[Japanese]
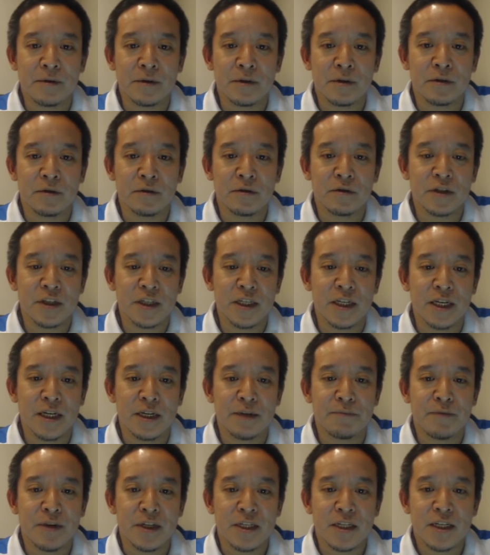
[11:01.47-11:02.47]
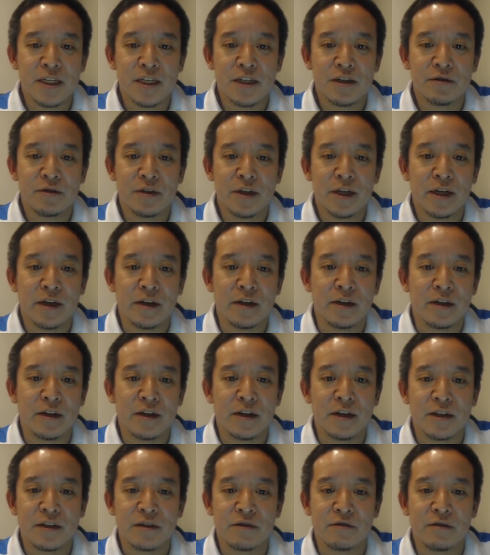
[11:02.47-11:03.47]
る党として、まあ、最終的には
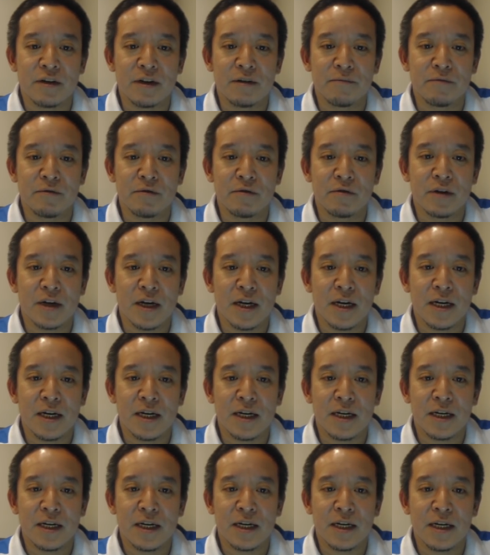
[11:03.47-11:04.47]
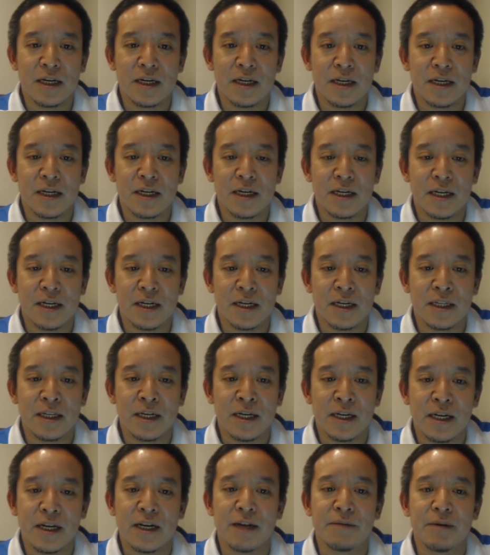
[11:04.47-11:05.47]
ねスクランブル化
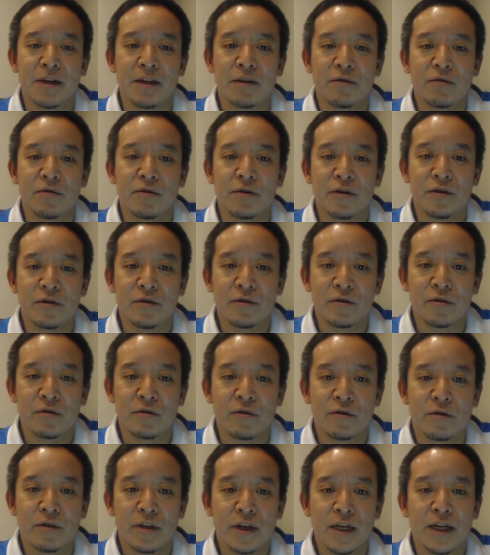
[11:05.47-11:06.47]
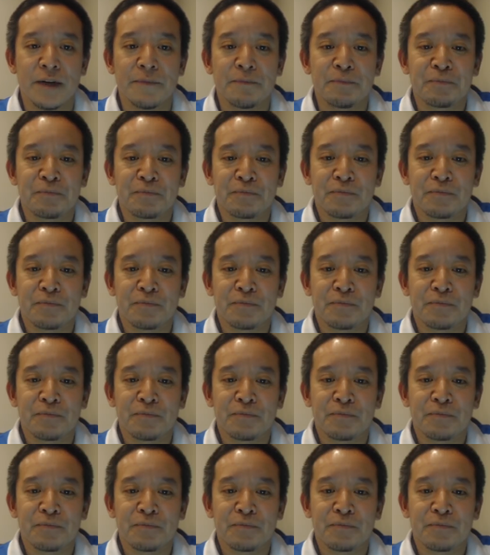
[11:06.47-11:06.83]
できればというところで、